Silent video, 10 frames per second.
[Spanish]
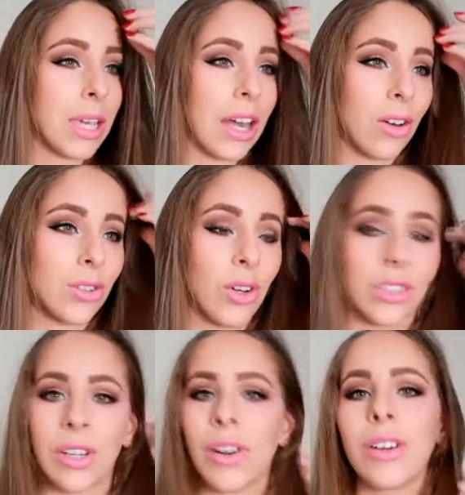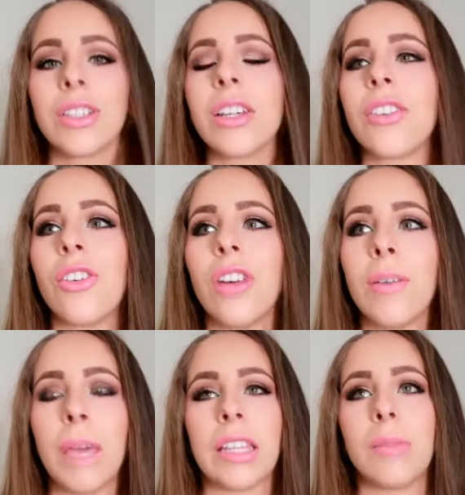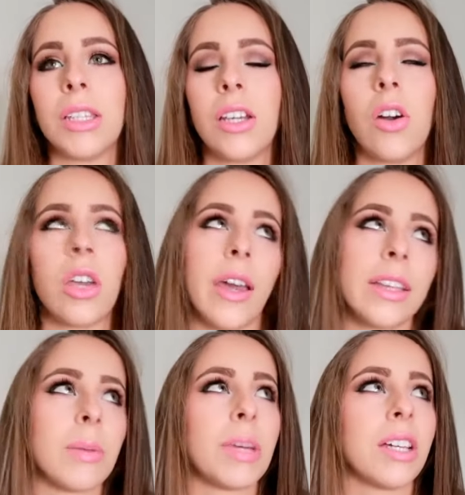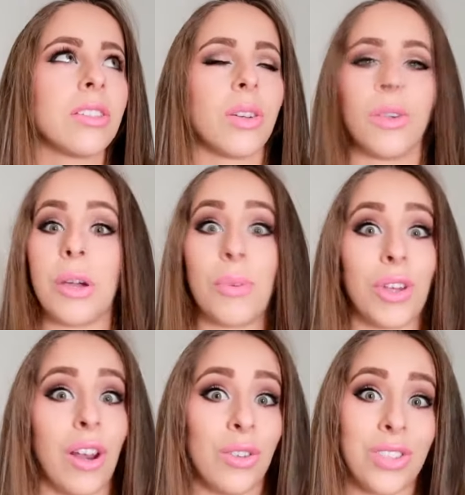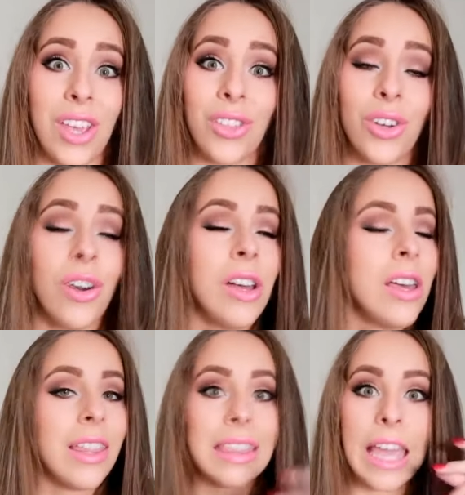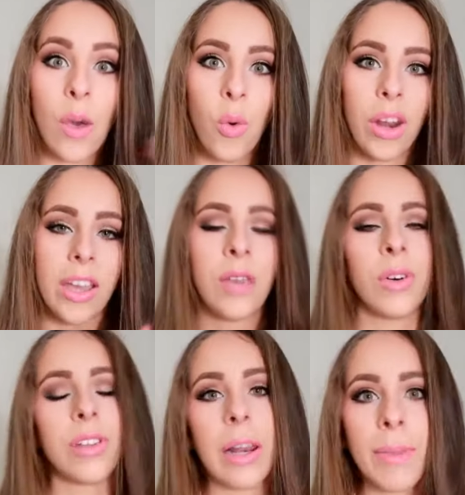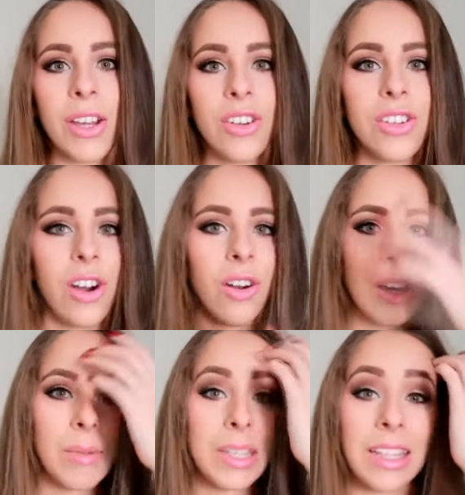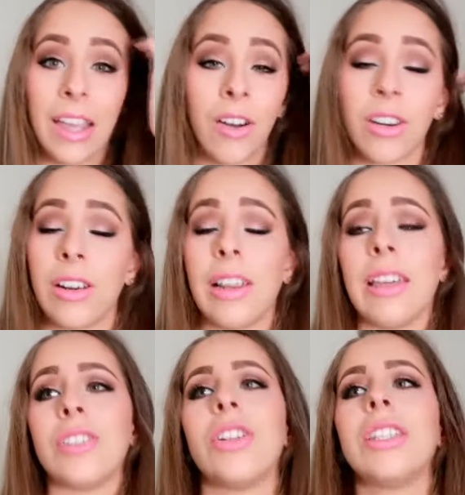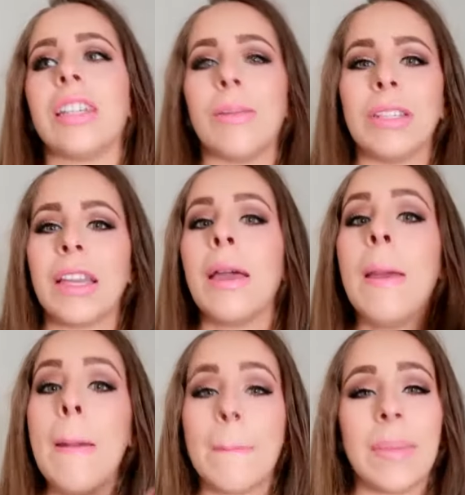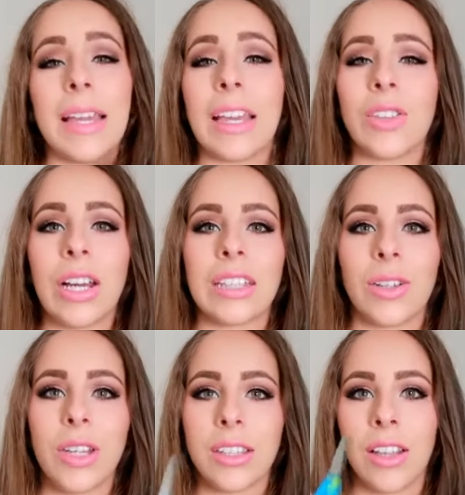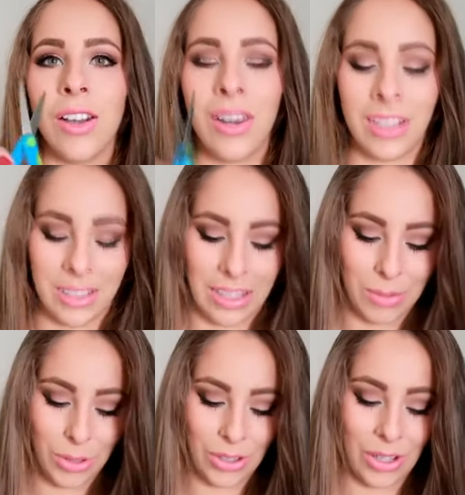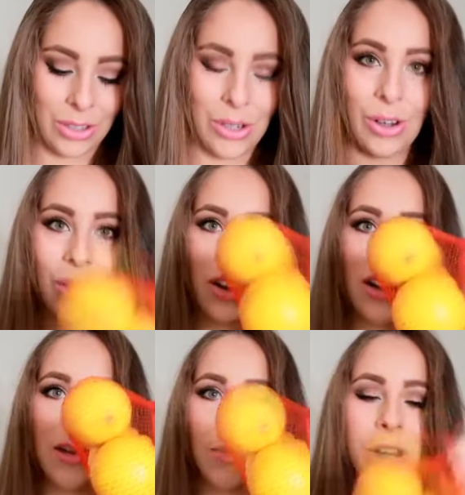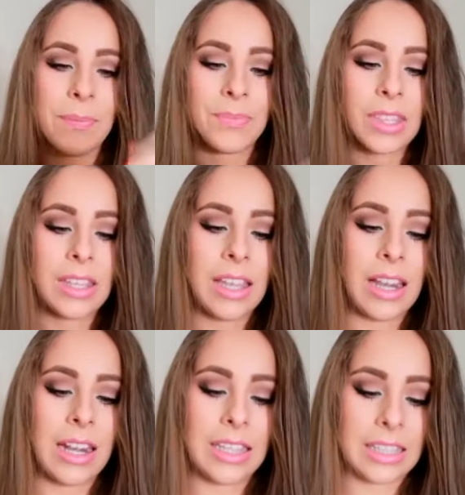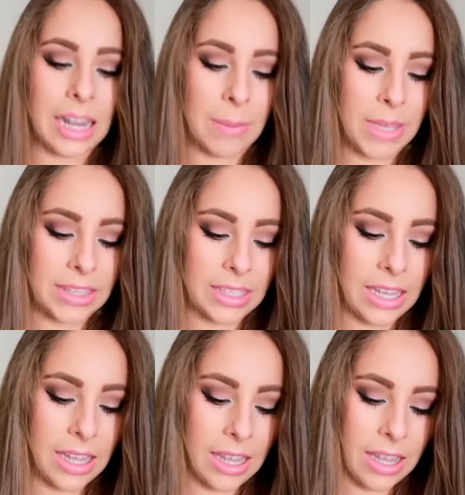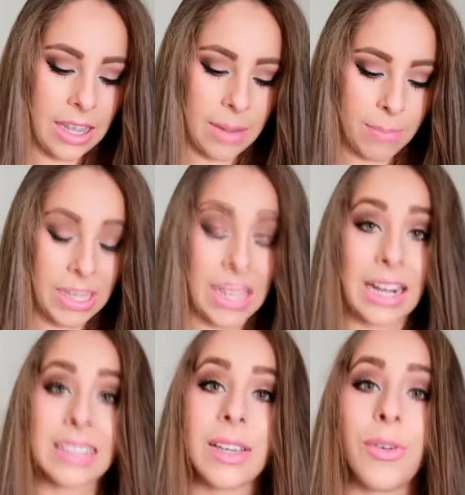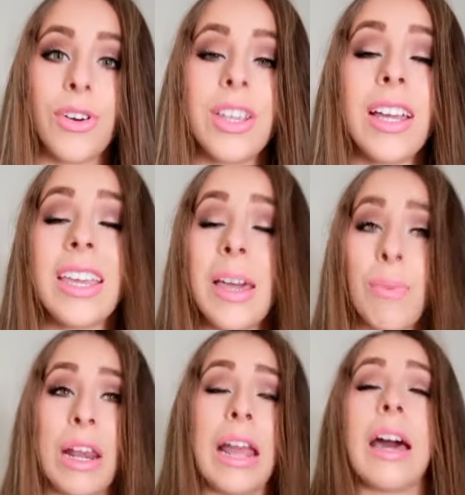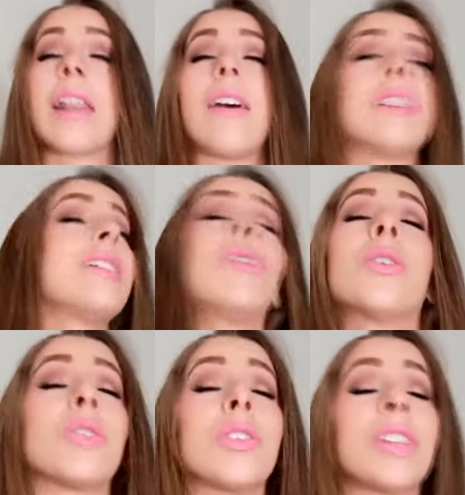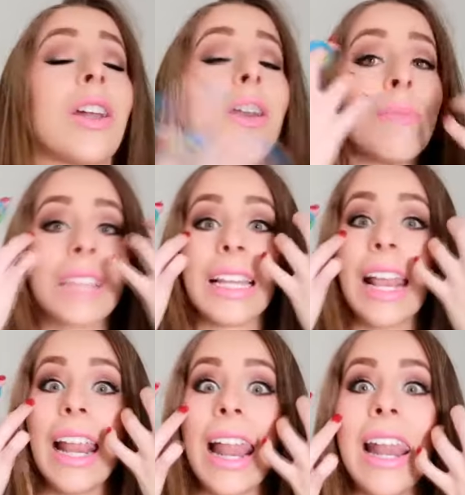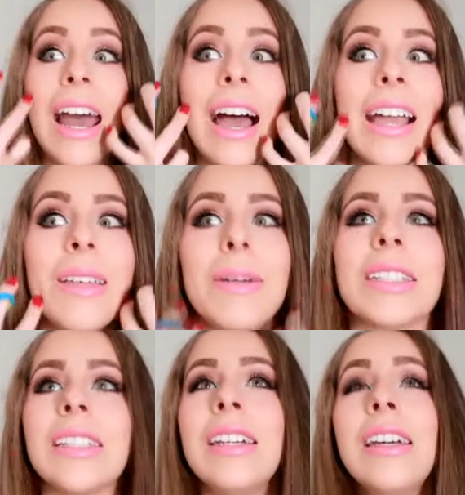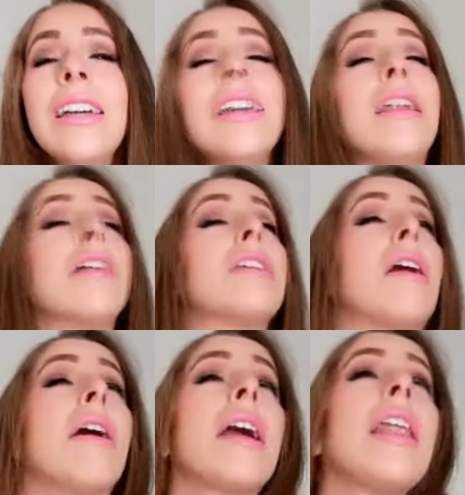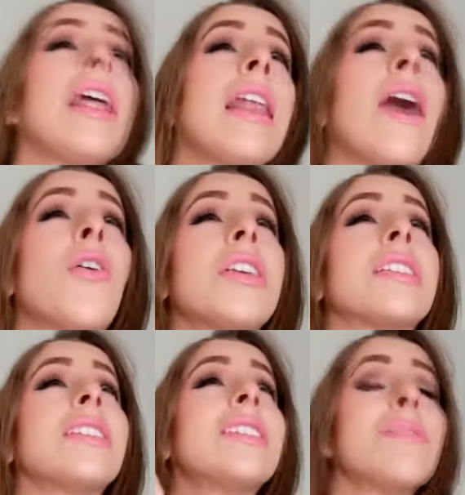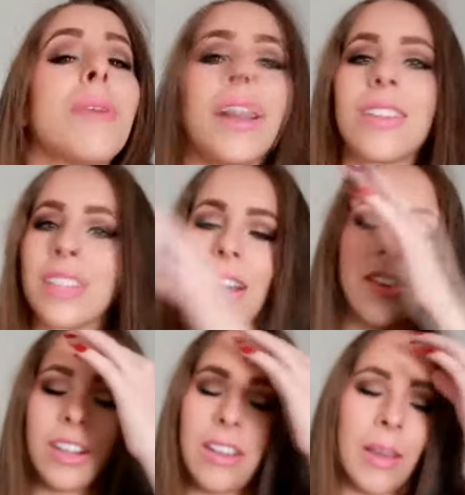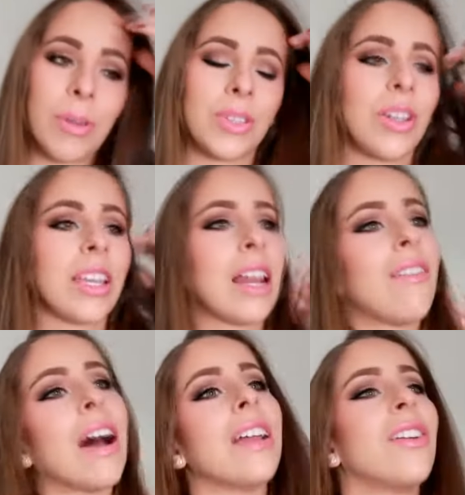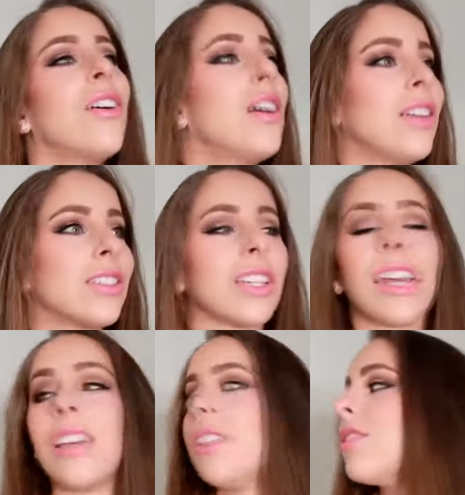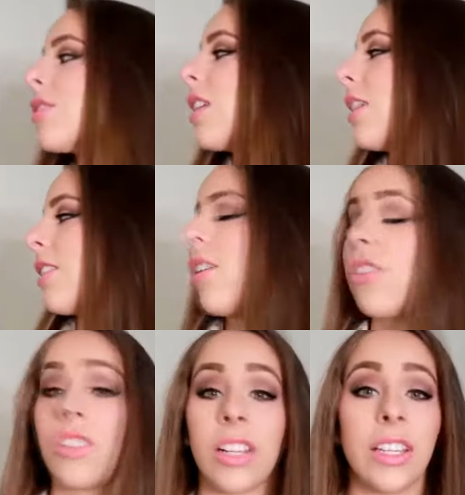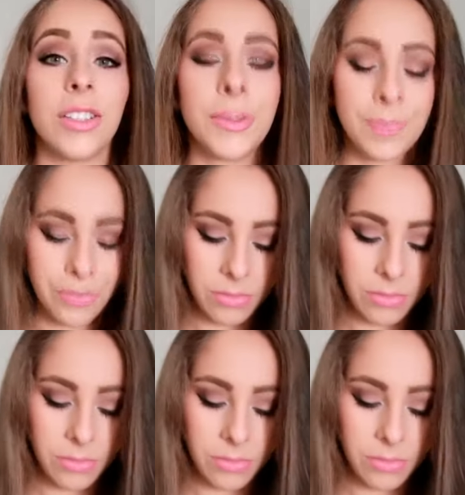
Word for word: a picar los ojos. Es una cosa que yo inmediatamente digo, ¿quién está picando cebolla? Porque lo siento de una. Y cuando la pico yo, obviamente es horrible. De hecho, literalmente piqué toda la cebolla. Tengo la tira porque estoy los limones literalmente eh, piqué la cebolla y después la agarraba así con los ojos cerrados y me salían las lágrimas así y lo tiraba en, el, la olla así sin ver, o sea, horrible, después tuve que ir al baño, no sé qué, y entonces estaba corriendo,